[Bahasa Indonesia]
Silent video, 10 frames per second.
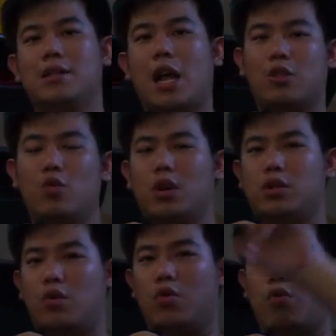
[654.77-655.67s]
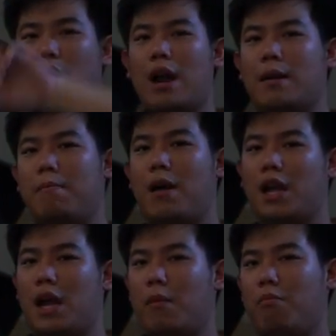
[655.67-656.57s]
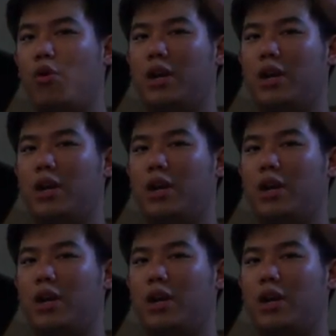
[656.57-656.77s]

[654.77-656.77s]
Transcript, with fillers: satu keseluruhan bagian